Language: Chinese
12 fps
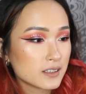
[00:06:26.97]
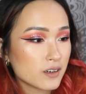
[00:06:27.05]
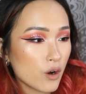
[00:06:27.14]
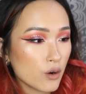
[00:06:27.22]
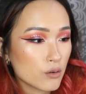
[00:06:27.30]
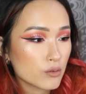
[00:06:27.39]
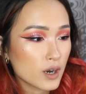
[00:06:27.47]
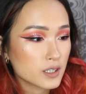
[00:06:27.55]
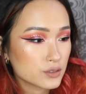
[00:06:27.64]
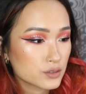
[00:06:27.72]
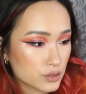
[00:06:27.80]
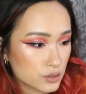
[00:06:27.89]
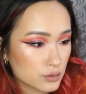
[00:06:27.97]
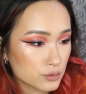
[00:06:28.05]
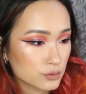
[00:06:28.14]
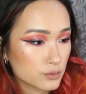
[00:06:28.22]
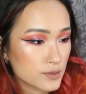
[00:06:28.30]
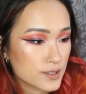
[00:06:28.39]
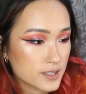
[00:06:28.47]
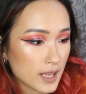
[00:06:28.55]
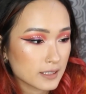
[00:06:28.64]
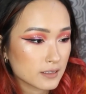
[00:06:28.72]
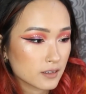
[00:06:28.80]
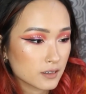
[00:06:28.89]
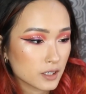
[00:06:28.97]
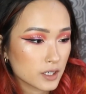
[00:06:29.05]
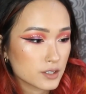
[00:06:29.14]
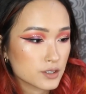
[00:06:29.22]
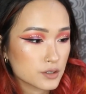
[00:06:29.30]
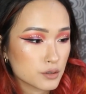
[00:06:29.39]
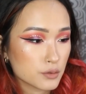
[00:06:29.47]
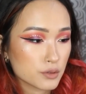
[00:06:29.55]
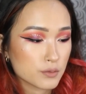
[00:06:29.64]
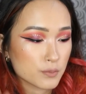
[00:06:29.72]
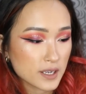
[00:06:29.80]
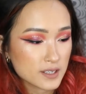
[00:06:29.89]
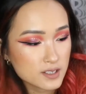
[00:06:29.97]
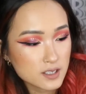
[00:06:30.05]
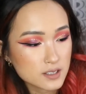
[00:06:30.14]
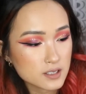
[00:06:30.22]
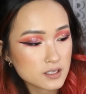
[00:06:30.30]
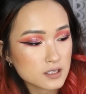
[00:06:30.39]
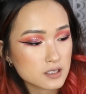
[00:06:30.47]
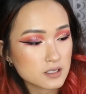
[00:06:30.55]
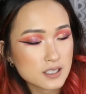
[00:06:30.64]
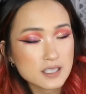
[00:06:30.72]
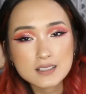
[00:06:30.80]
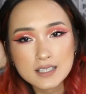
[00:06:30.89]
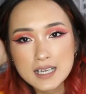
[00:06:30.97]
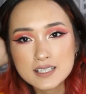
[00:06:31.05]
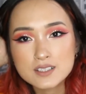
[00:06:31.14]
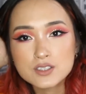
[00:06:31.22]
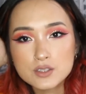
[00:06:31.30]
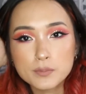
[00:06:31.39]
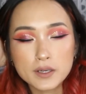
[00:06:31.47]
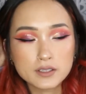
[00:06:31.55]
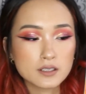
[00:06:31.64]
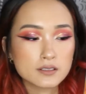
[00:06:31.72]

Aura two Stand Clear Toothpaste， 这个是这这应该是日本的，